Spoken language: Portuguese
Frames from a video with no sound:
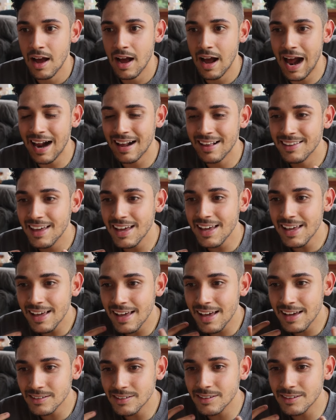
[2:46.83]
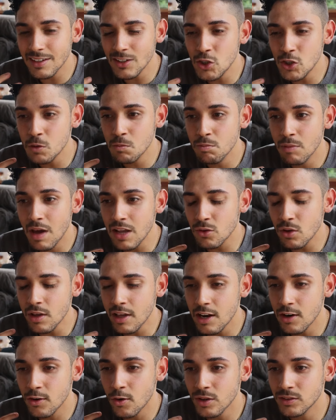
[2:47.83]
a quem esse sentimento em
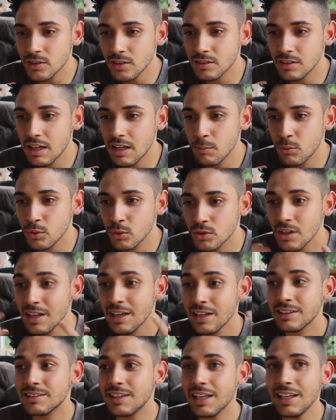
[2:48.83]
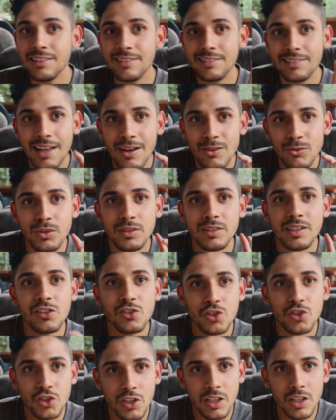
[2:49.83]
que nós estamos tentando
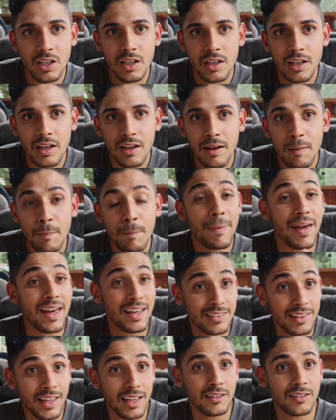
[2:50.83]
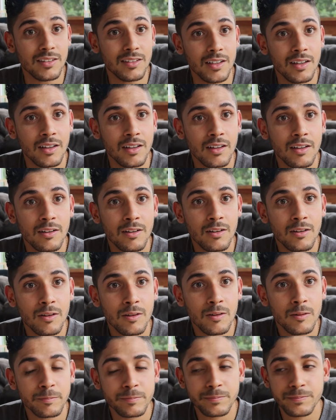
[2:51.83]
sentir pertence.
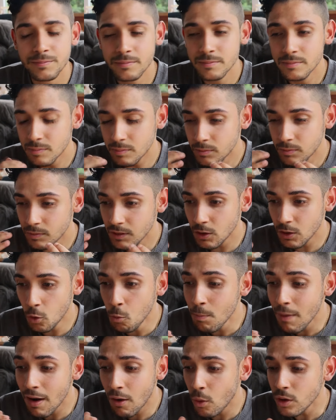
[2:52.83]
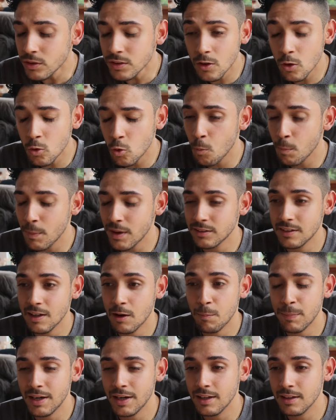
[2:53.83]
Uma coisa que eu comecei
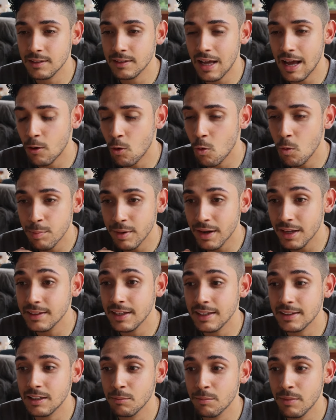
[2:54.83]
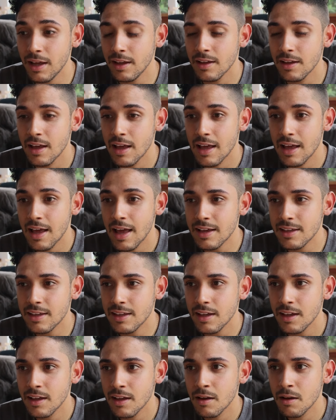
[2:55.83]
a compreender também é
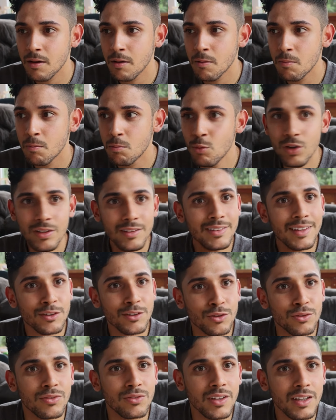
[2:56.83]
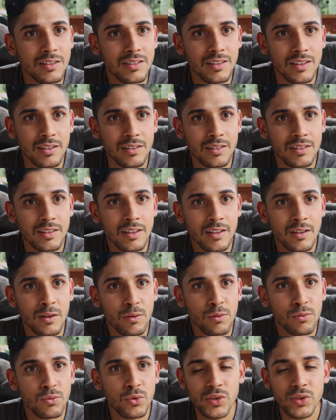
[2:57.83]
que muitas vezes
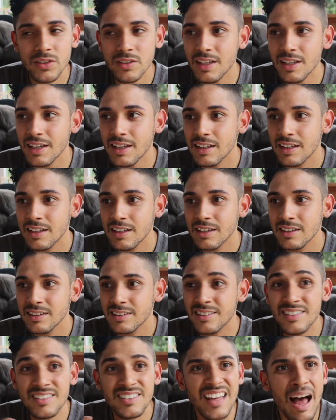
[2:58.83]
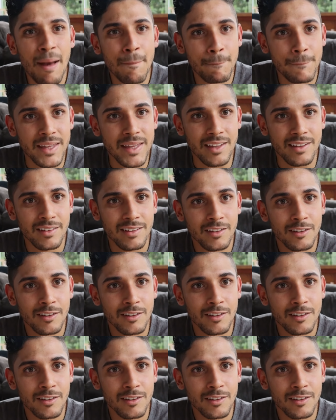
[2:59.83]
você sabe